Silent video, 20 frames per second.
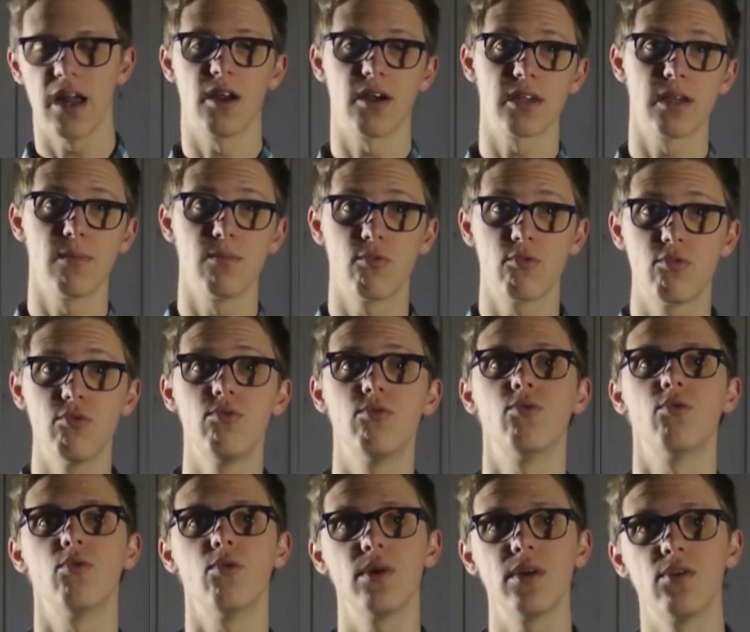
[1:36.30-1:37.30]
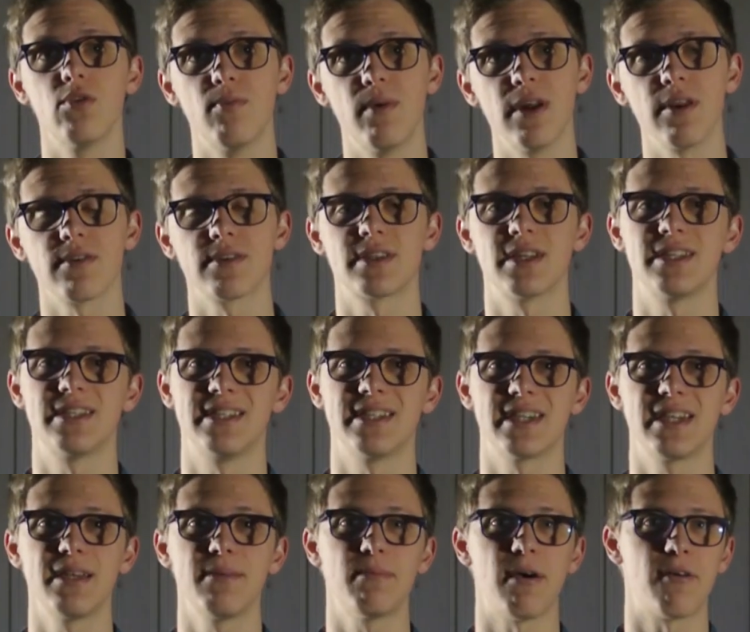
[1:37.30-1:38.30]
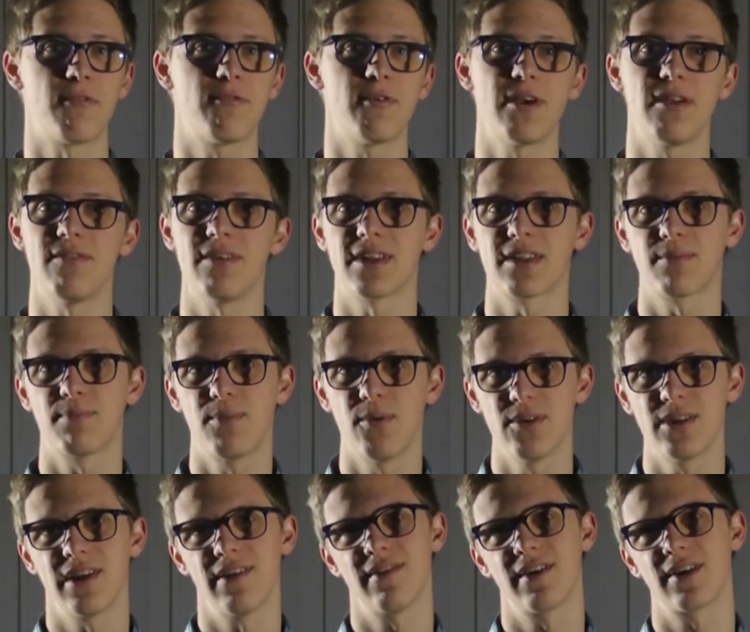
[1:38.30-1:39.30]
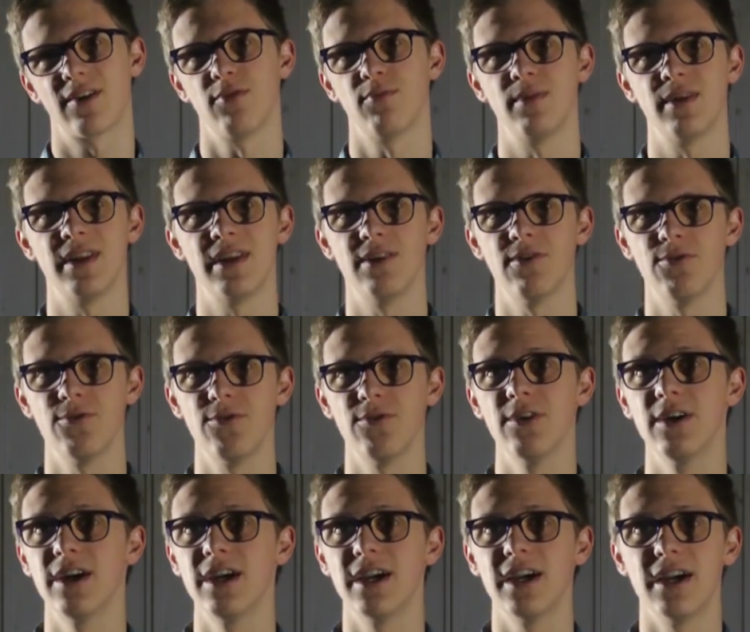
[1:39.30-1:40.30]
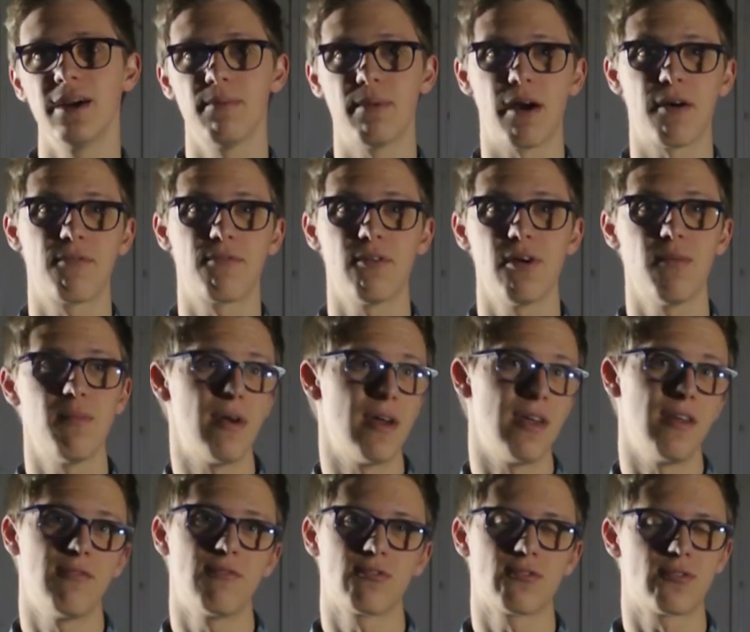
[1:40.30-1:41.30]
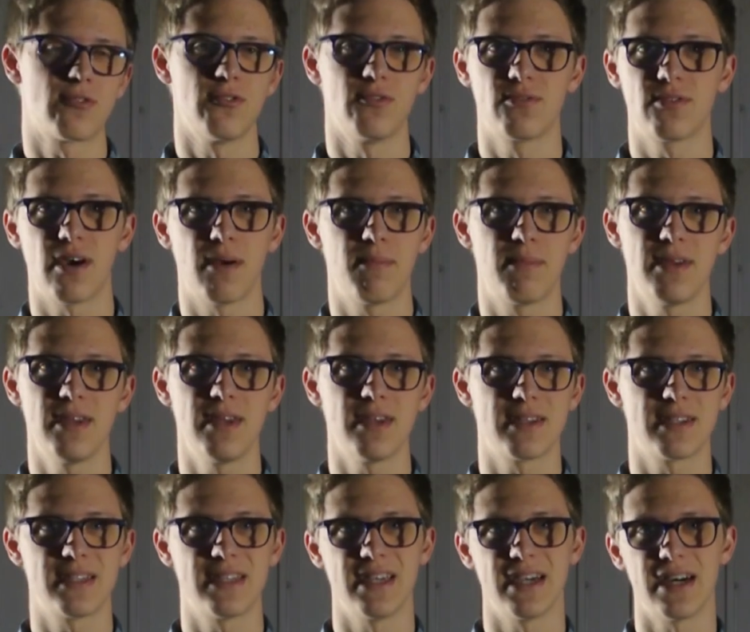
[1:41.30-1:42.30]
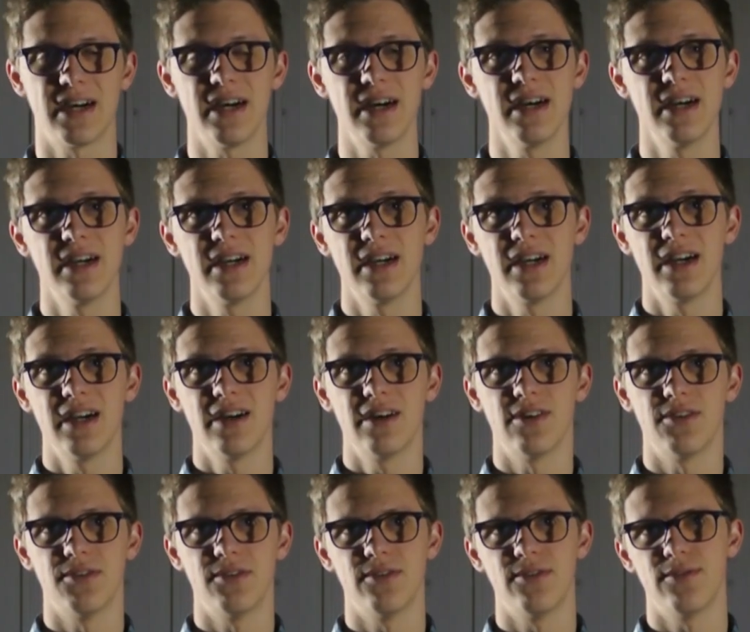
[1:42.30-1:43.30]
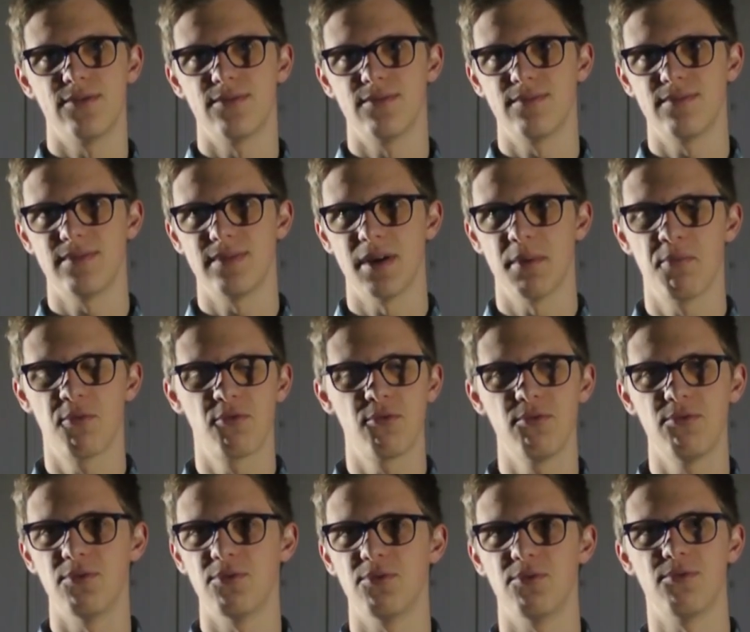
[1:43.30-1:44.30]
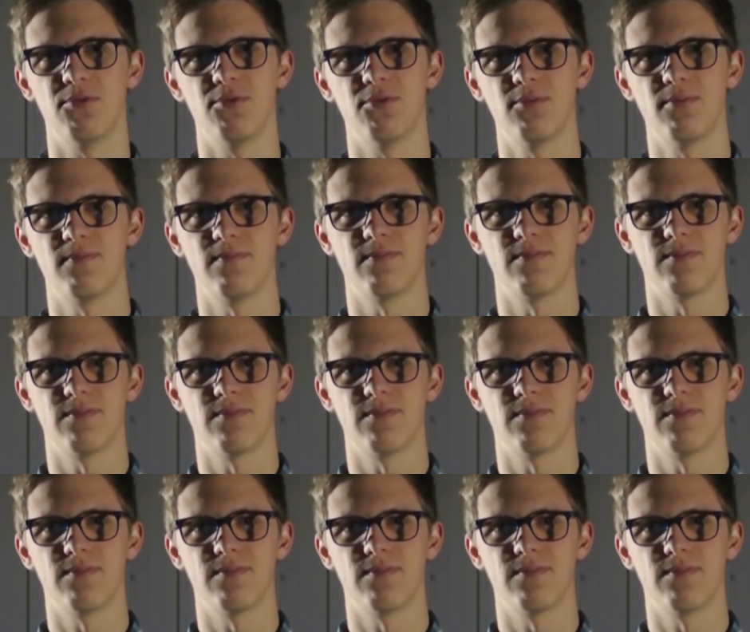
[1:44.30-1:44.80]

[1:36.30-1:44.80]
Alors il y a beaucoup de hauts et de bas dans cette série. Parfois il va être pote avec le BDE, parfois ben, ils vont se frapper, etc. Il euh, y a beaucoup de...